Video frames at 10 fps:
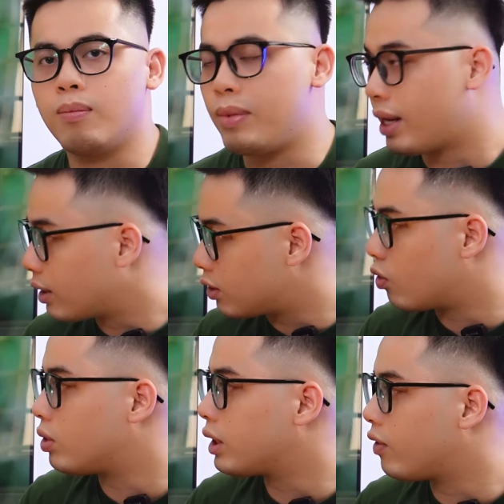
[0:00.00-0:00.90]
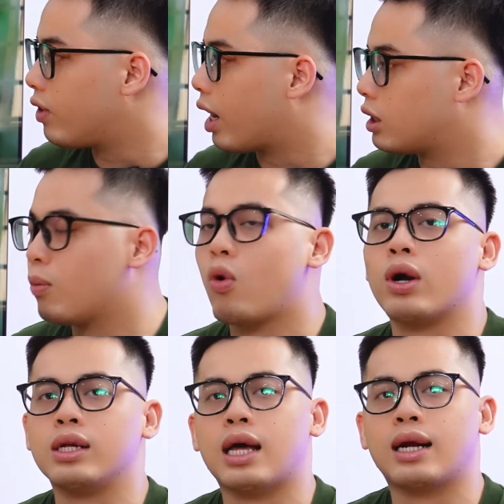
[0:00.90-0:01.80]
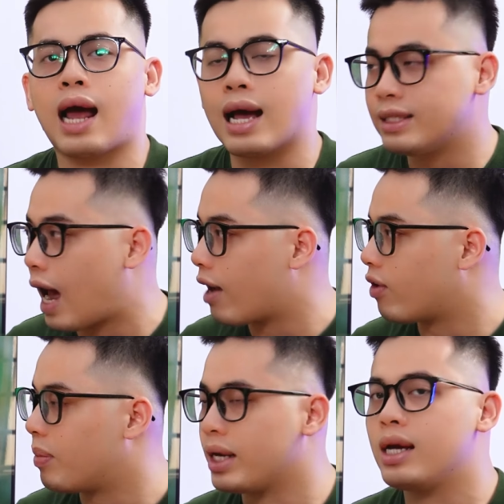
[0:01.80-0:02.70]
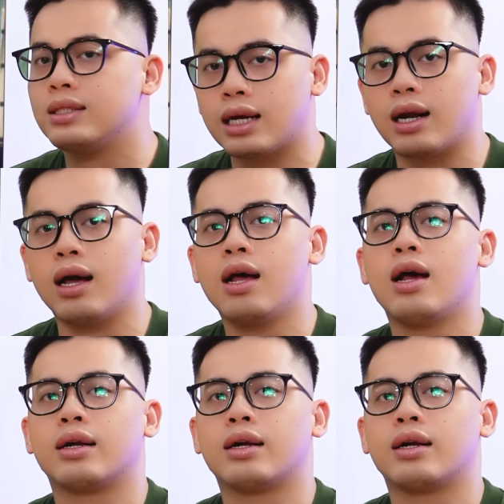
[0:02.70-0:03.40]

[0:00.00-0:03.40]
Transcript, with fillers: Mình đã sử dụng chiếc TV này trong một khoảng thời gian khá dài và mình nghĩ rằng là